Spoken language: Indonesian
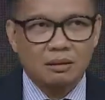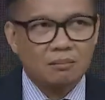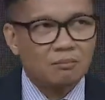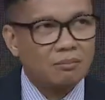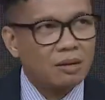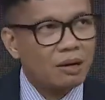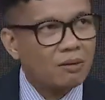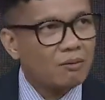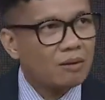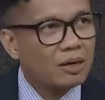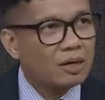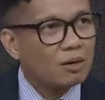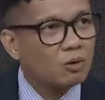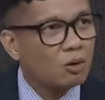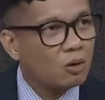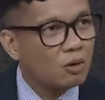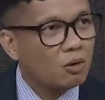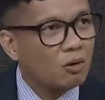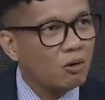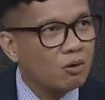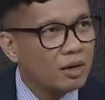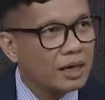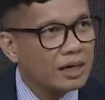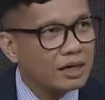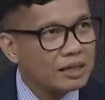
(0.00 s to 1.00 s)
Bahwa
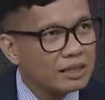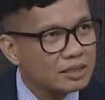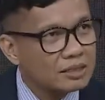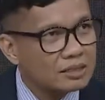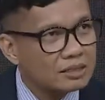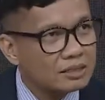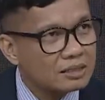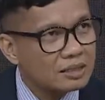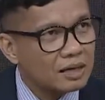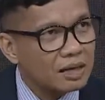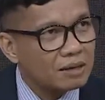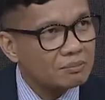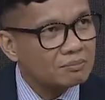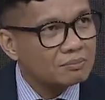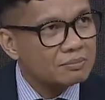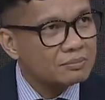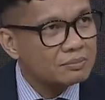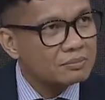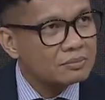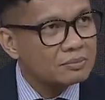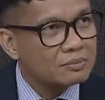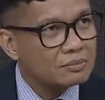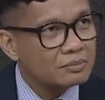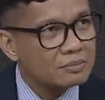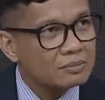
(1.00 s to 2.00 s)
golongan Islam
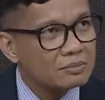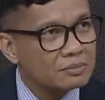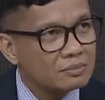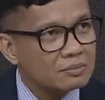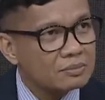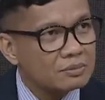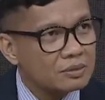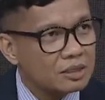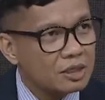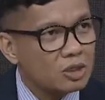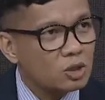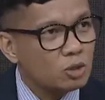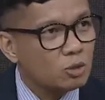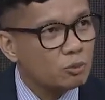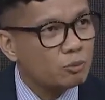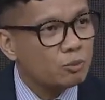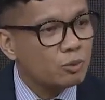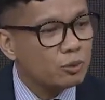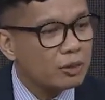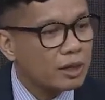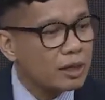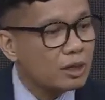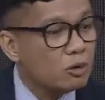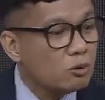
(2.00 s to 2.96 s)
itu punya